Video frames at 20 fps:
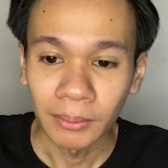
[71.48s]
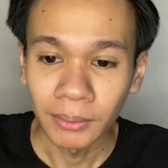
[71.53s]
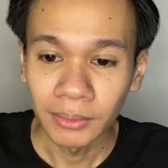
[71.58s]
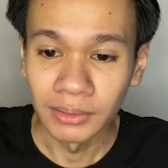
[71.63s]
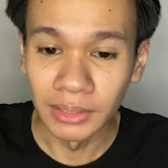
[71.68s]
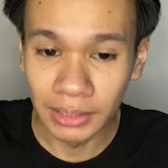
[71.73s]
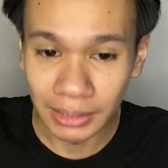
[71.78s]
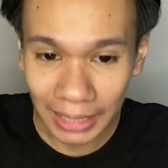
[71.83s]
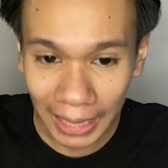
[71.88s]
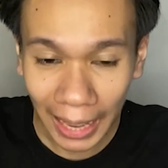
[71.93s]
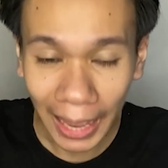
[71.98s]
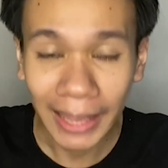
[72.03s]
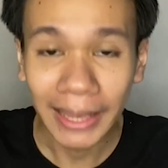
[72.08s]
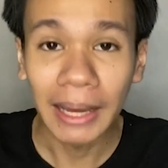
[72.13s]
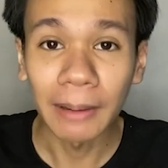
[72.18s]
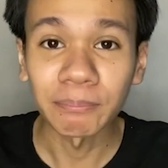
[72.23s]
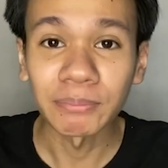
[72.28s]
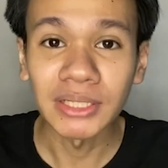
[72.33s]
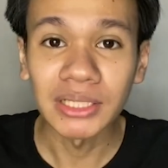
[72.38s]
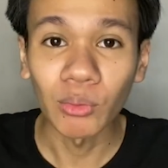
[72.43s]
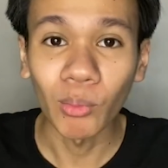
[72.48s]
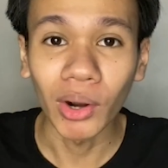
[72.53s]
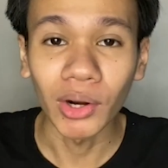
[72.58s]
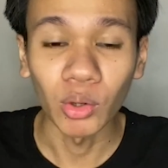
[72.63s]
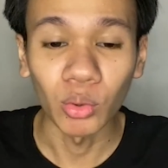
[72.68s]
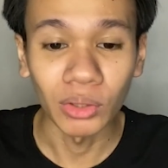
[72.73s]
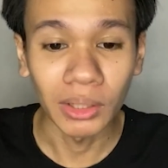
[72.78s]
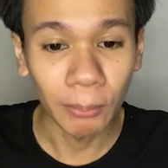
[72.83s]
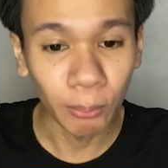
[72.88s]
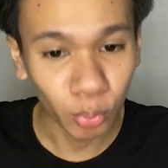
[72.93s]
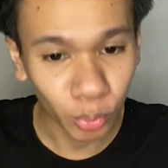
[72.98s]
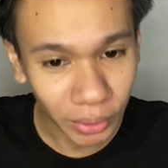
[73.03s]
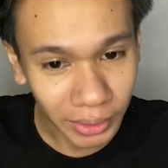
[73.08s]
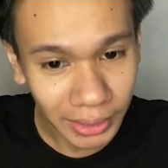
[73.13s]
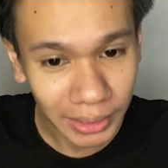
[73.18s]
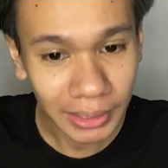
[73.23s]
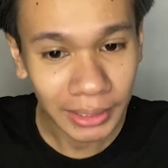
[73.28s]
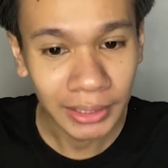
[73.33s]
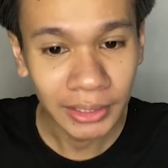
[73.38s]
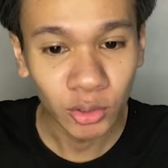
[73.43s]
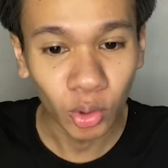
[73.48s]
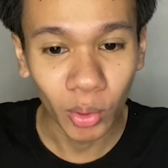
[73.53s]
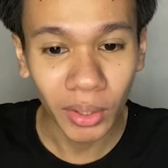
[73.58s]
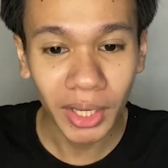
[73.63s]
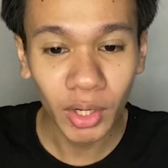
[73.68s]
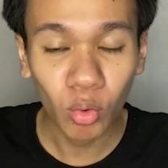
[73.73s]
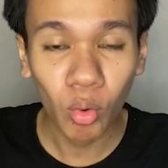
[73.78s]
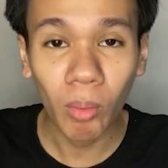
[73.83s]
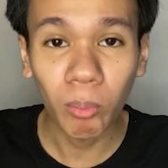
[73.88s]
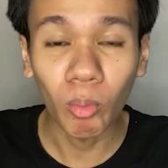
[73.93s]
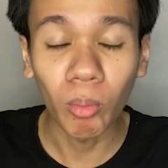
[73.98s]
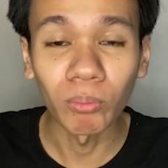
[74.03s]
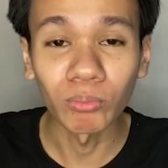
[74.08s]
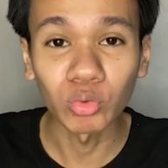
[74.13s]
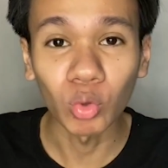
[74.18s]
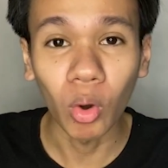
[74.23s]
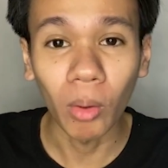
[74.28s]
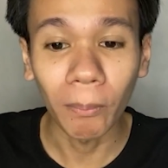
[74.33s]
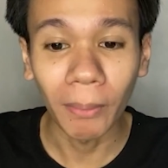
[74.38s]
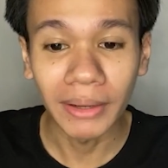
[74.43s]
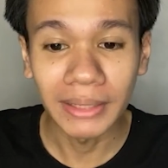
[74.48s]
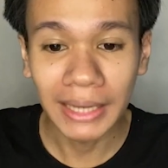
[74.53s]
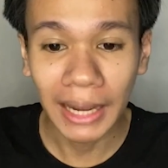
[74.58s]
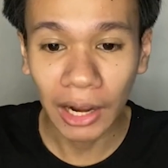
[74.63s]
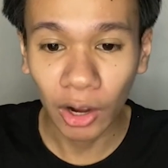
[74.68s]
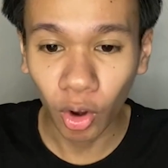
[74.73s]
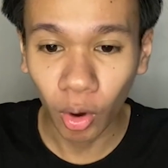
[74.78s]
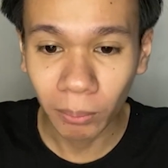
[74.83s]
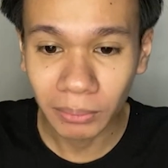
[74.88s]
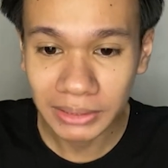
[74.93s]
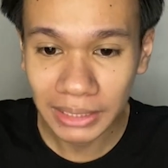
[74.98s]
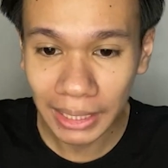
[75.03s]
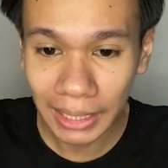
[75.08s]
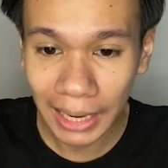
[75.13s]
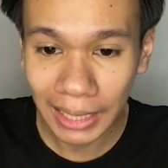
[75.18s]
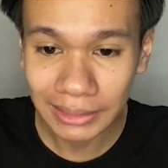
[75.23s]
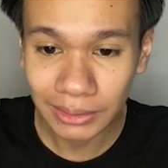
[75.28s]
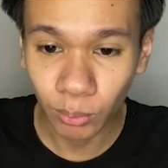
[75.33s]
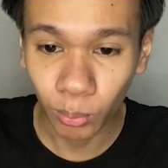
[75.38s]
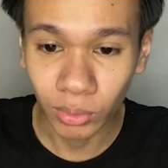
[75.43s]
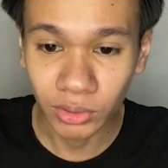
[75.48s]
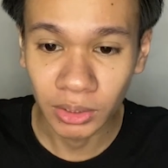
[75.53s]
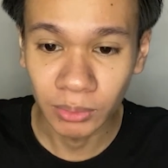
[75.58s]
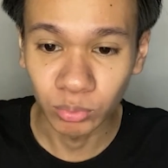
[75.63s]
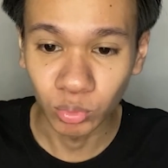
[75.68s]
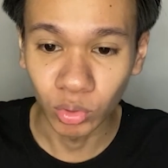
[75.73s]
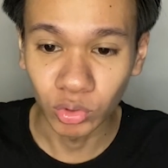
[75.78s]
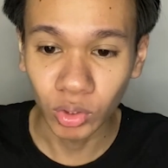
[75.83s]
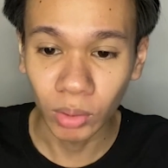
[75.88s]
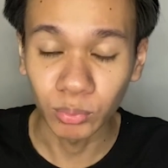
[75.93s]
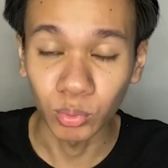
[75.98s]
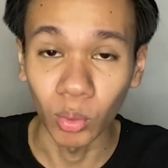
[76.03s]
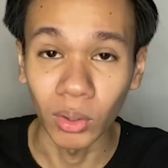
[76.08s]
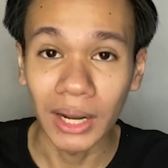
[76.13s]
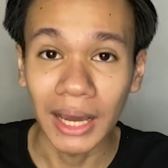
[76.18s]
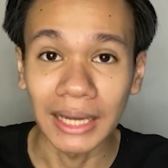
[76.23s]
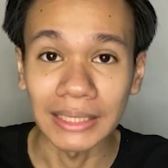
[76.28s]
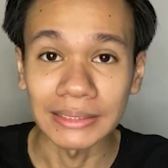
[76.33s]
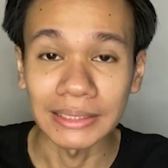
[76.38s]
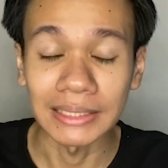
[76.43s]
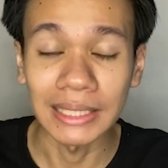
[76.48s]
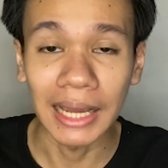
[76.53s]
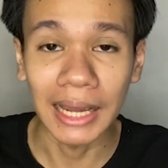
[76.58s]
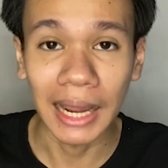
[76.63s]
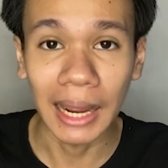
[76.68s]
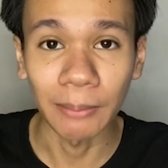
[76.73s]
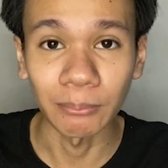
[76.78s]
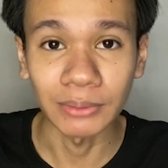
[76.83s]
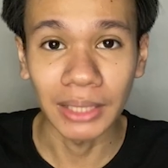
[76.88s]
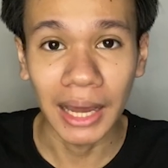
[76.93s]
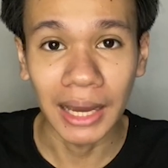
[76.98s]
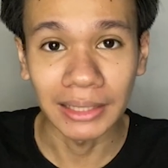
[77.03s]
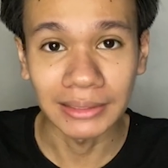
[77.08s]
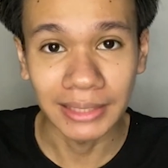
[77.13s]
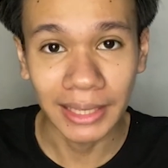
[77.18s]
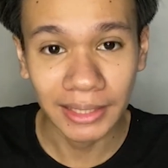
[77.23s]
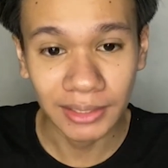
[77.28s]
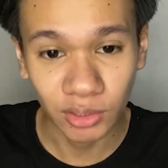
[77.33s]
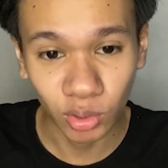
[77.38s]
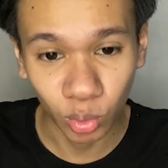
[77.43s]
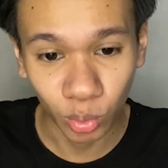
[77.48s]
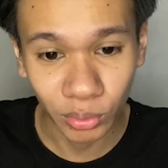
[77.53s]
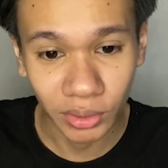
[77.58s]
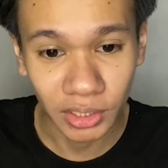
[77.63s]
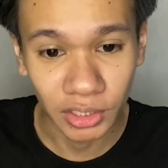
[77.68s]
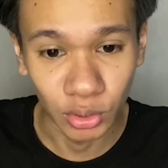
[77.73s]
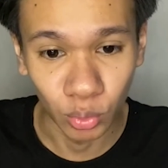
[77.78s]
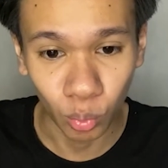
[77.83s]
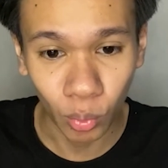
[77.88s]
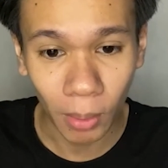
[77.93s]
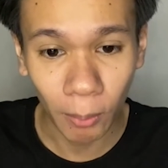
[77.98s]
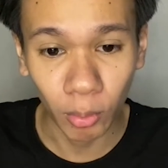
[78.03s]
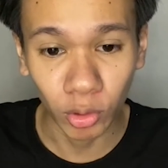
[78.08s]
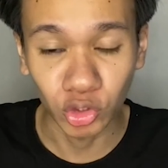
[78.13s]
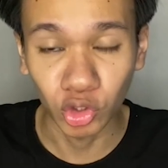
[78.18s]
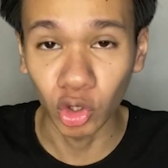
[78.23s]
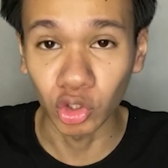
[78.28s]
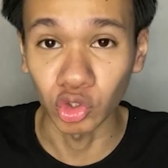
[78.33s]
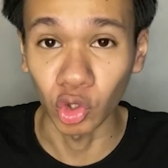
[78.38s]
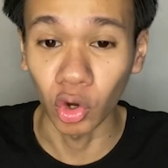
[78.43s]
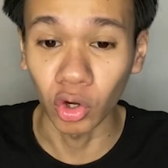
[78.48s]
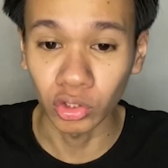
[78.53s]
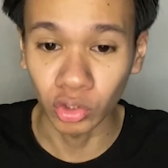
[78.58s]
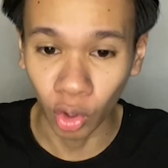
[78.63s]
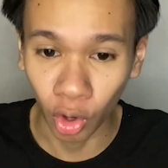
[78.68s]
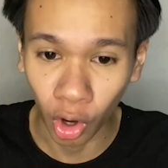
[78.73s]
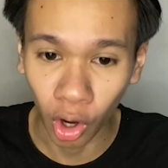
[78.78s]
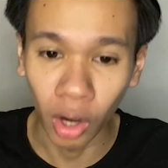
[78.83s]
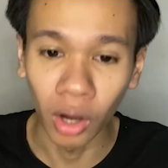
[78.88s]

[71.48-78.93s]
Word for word: หนึ่งรายครับที่จังหวัดนนทบุรี โดยได้ควบคุมตัวไปยังกองบัญชาการตำรวจสืบสวนสอบสวนอาชญากรรมทางเทคโนโลยีหรือว่าบชสอท